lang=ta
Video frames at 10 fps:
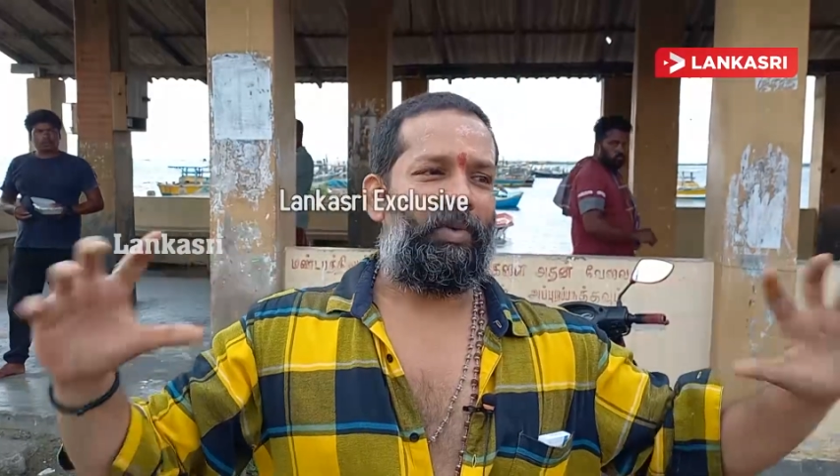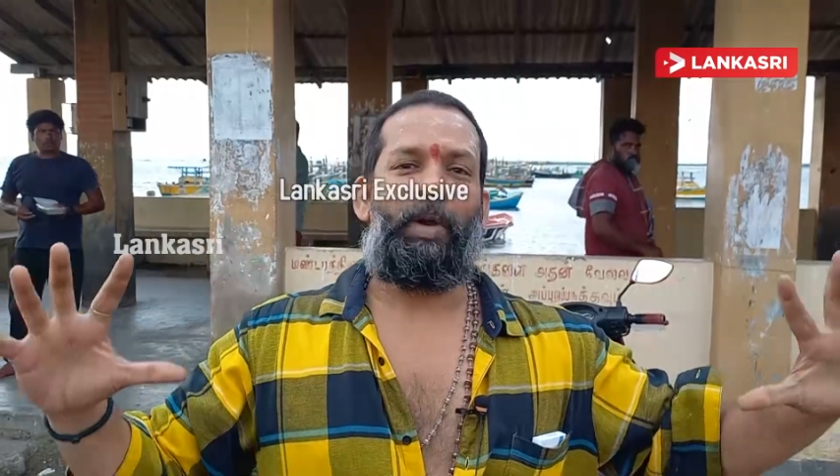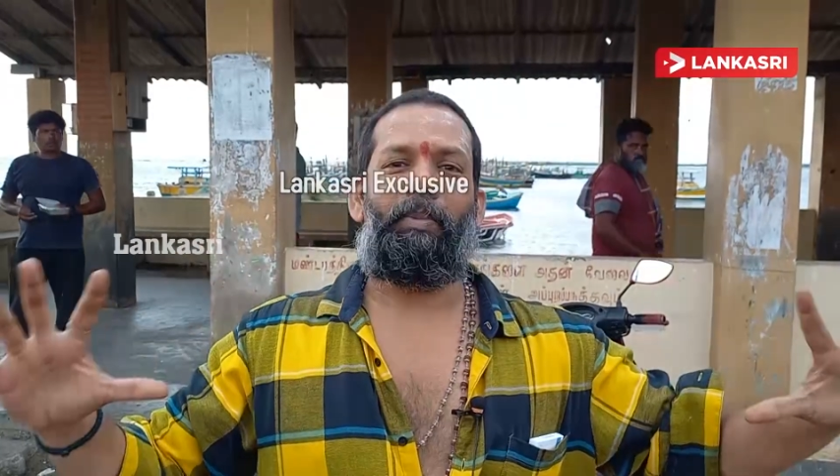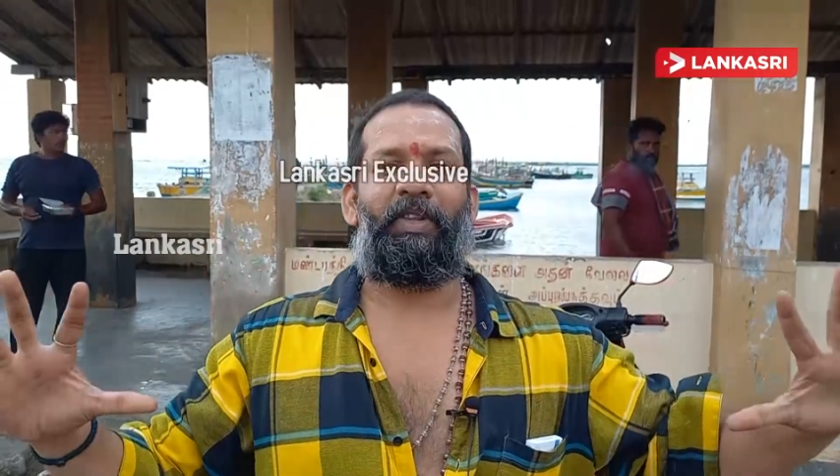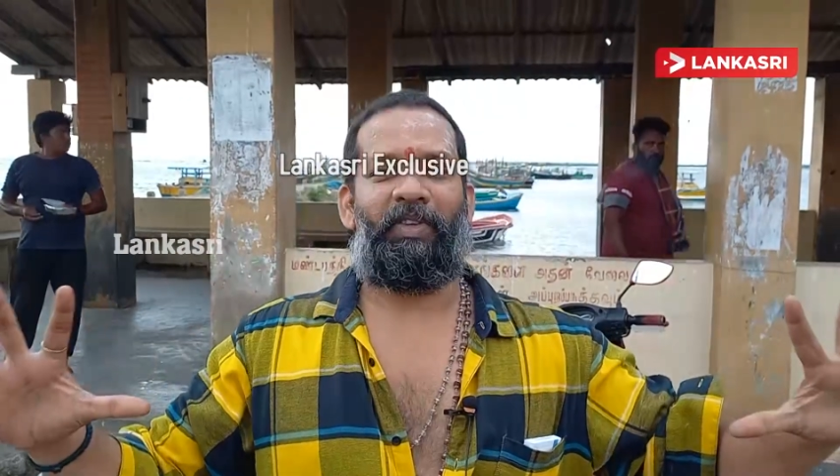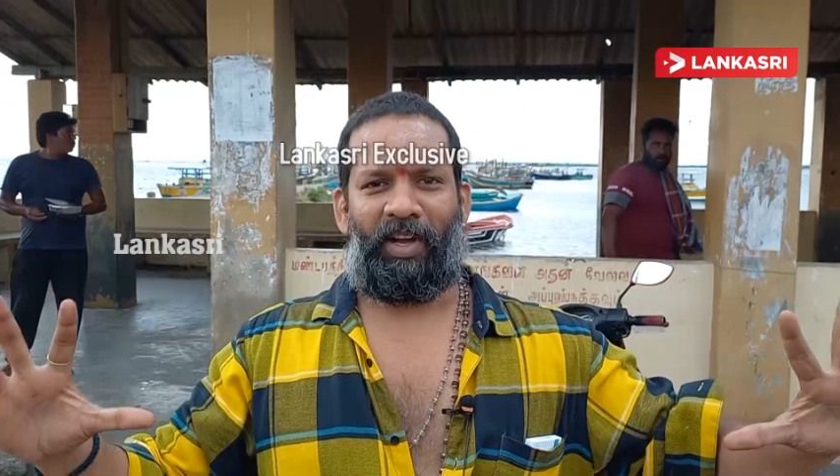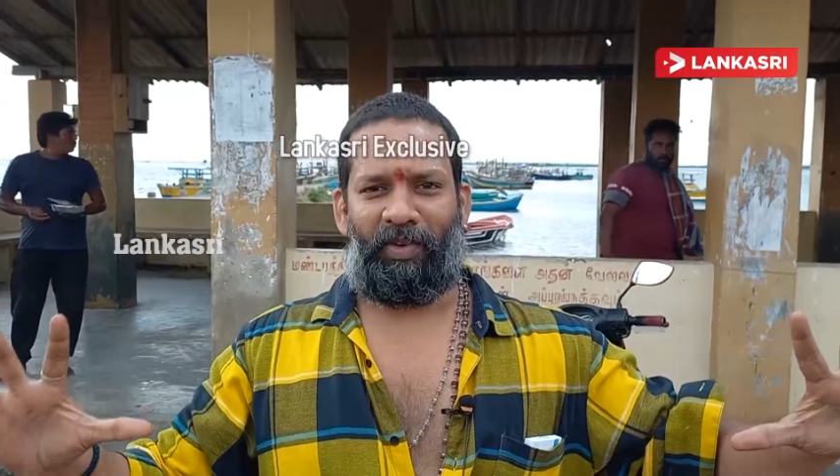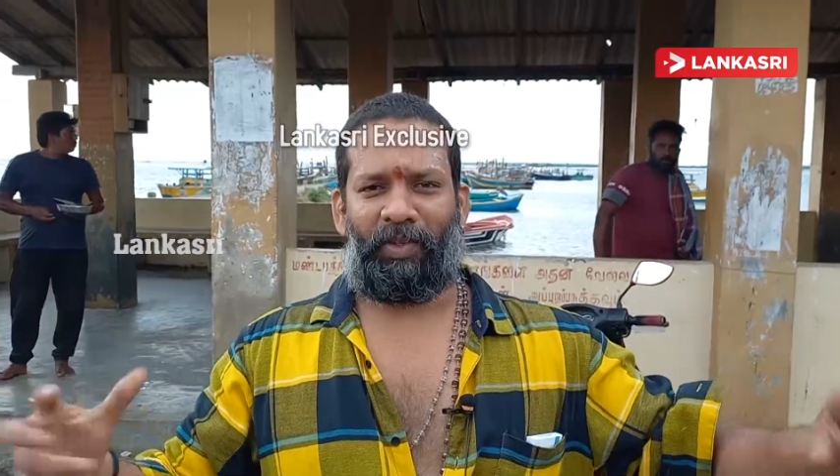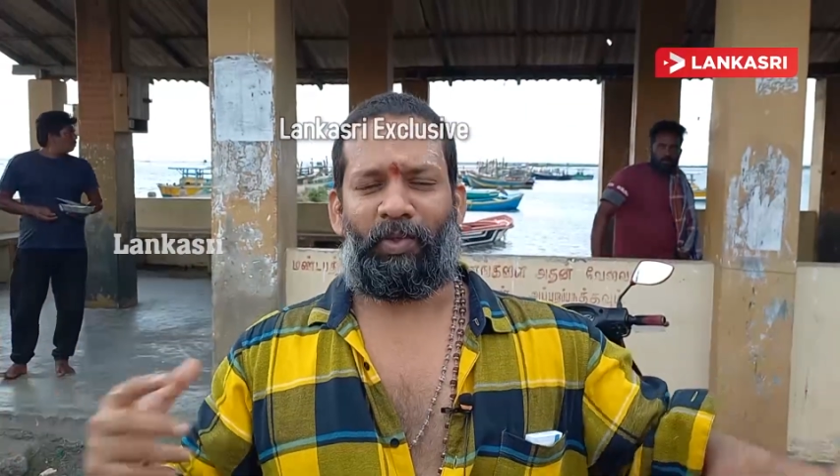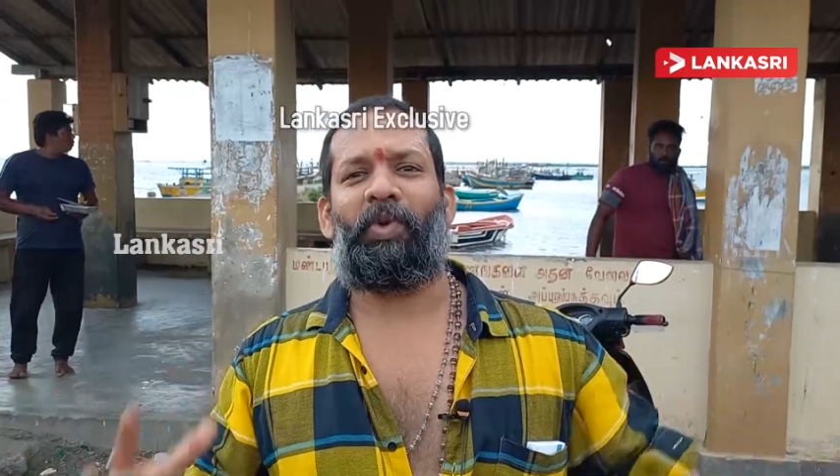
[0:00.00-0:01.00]

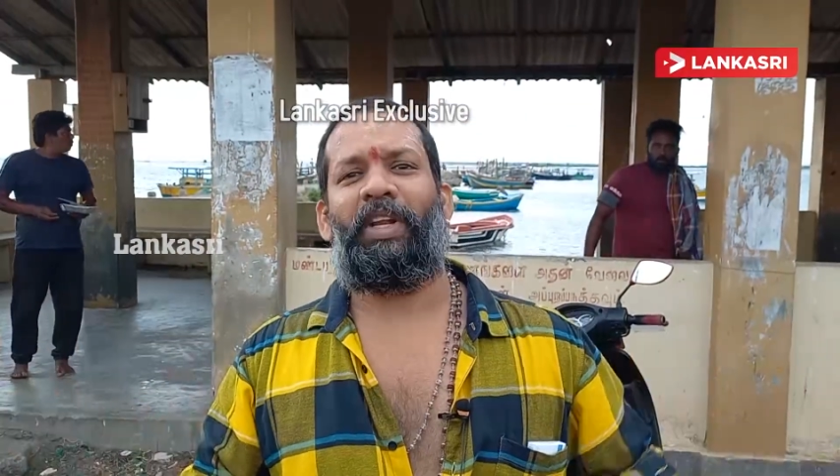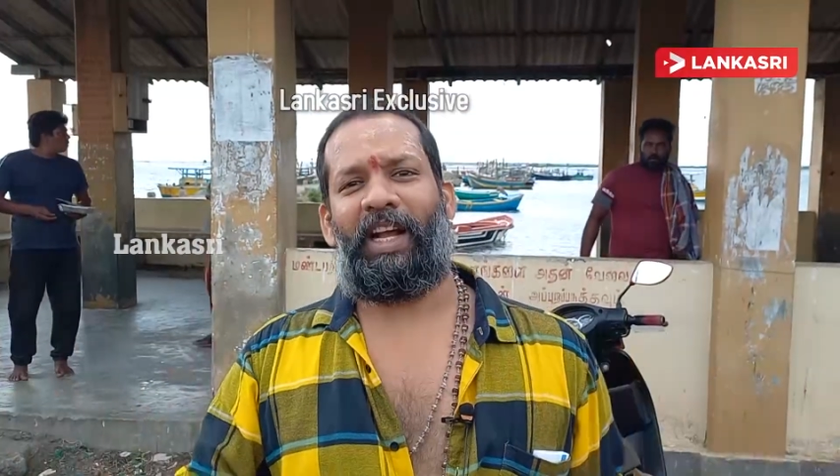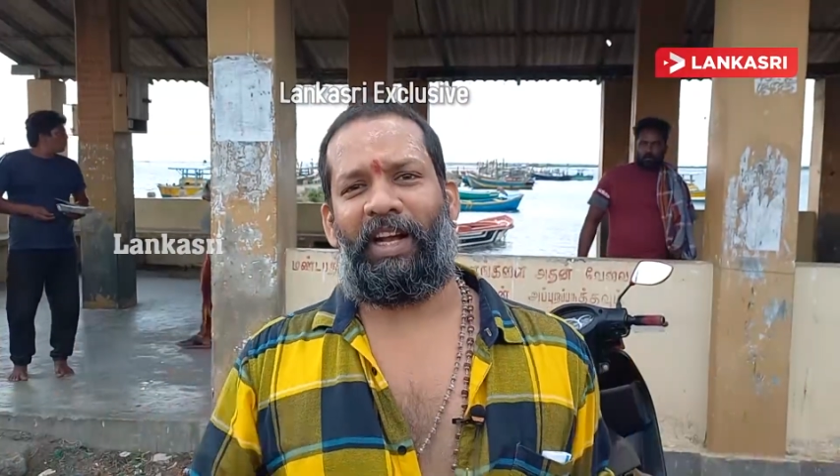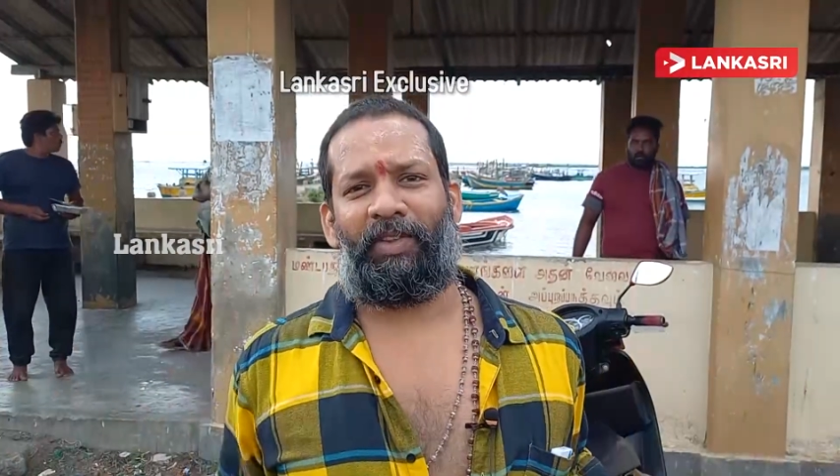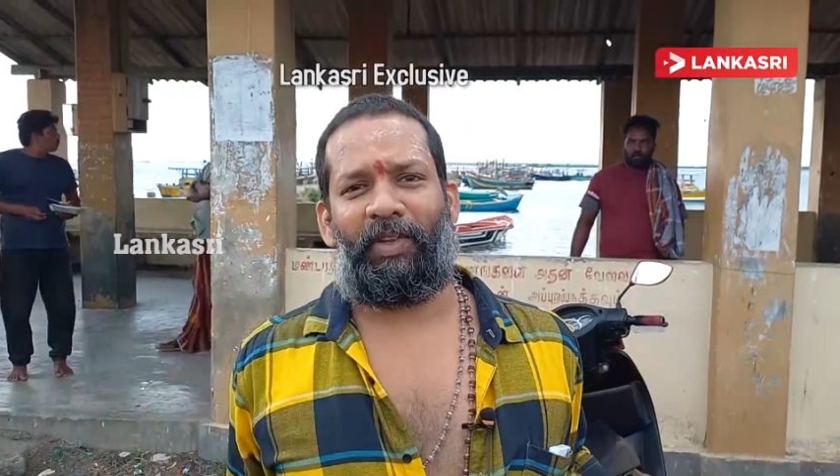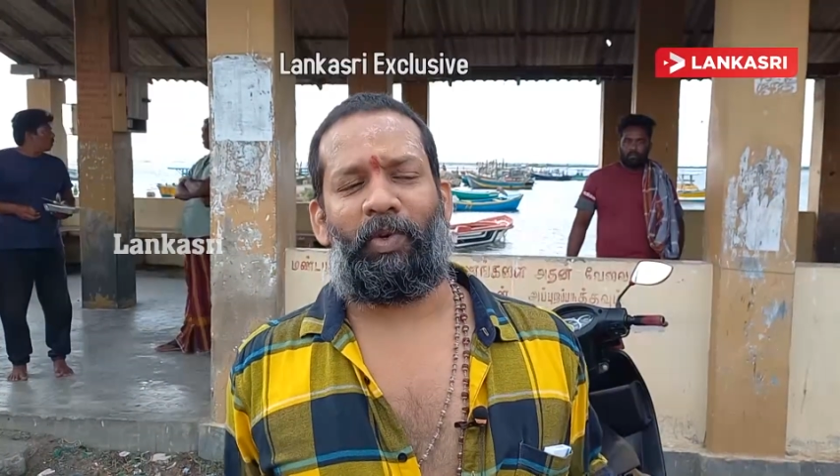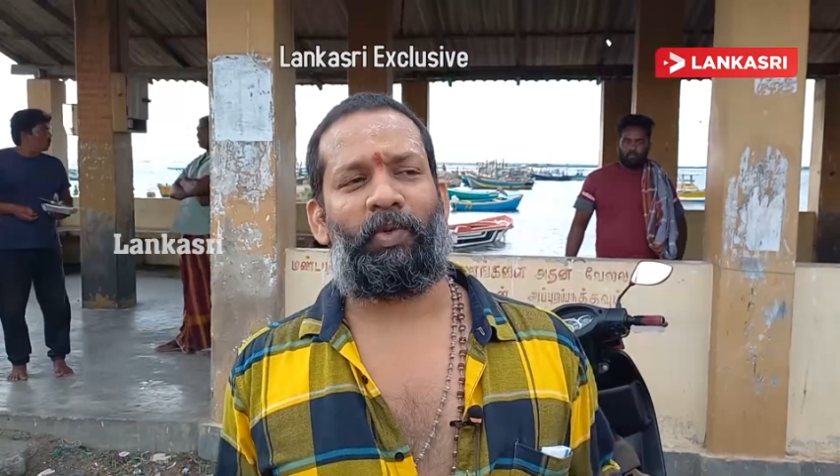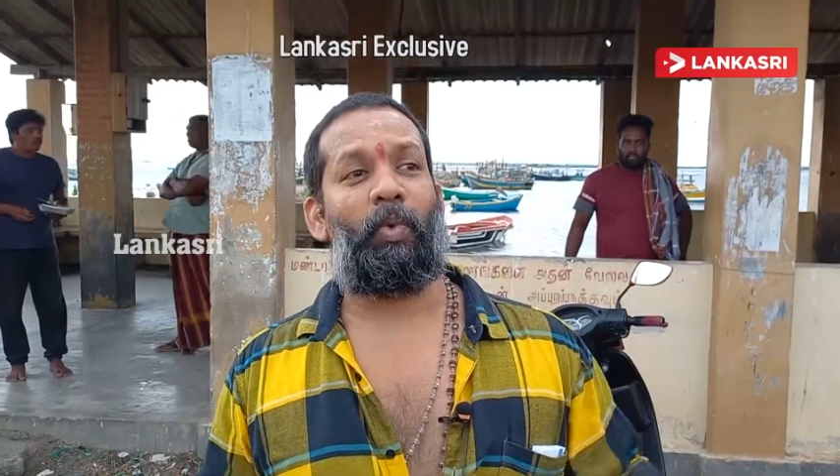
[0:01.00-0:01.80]
ஒளிப்பதிவுக்காக வந்தோம் ஷூட்டிங்காக வந்திருக்கோம்